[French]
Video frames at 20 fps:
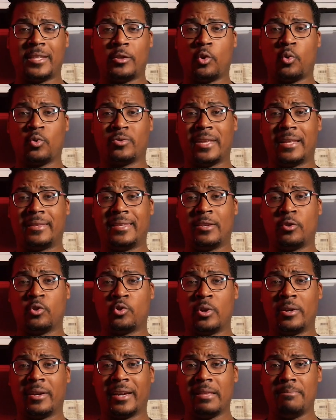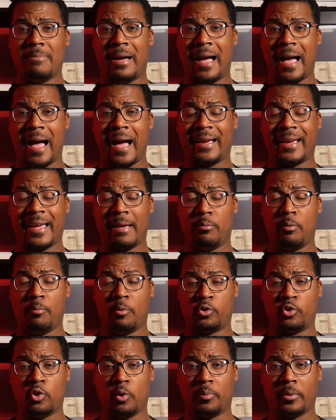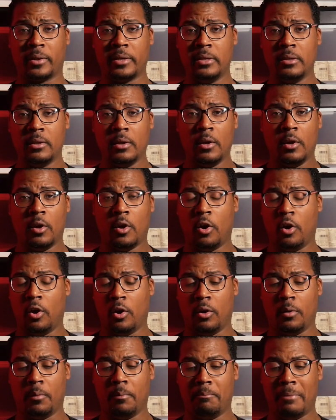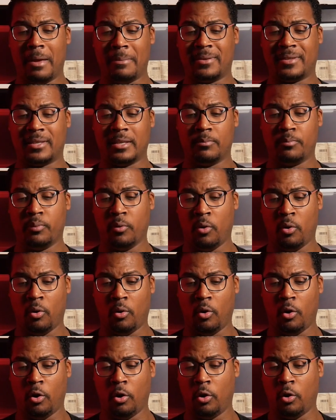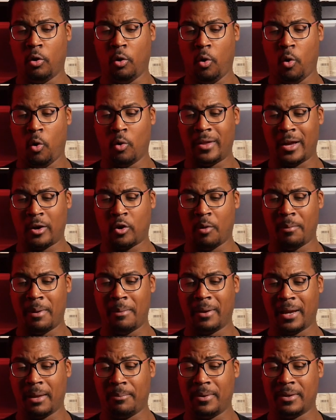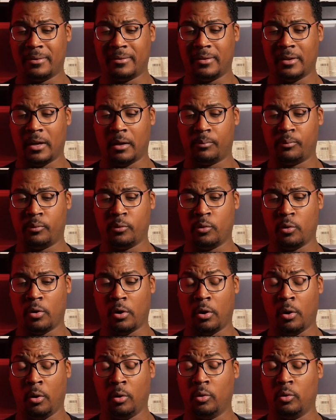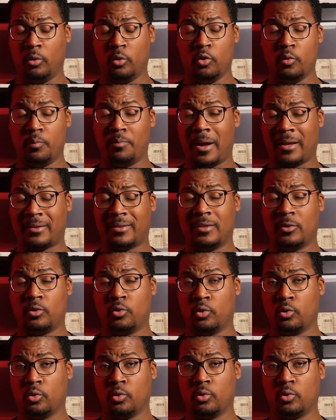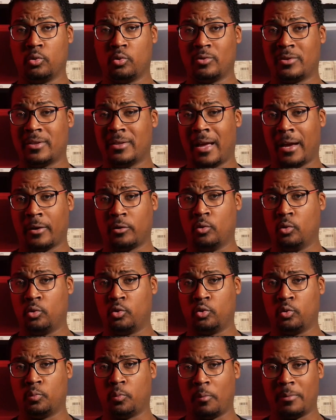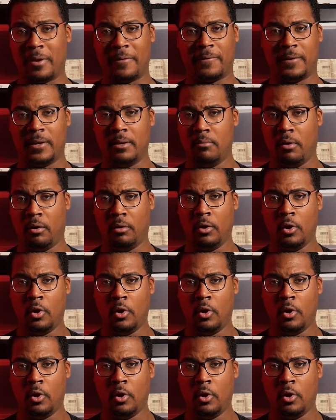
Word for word: est de constater que ce Creed m'a agréablement surpris, même si bon, on a quand même répété un peu une partie du scénario du premier film,